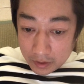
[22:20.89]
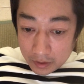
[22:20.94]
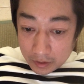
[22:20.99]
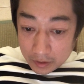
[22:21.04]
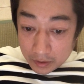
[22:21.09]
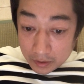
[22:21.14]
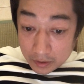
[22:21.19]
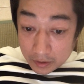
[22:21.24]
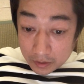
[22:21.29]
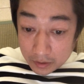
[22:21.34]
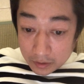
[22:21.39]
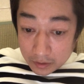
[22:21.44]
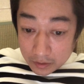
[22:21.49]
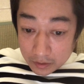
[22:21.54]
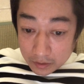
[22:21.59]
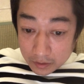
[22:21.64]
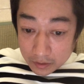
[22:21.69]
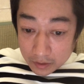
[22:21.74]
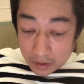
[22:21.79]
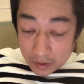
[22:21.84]

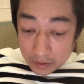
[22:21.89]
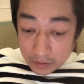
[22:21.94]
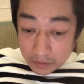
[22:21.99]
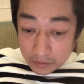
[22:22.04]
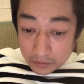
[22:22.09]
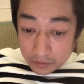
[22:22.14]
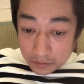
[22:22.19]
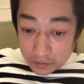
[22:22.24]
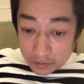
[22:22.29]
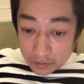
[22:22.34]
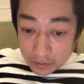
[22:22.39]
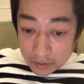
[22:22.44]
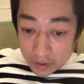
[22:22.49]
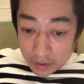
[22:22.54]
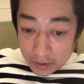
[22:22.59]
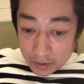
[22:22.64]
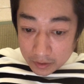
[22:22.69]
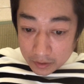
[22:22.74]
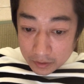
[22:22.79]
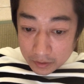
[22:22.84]
あ肝臓
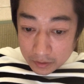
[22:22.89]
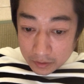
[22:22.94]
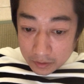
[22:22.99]
肝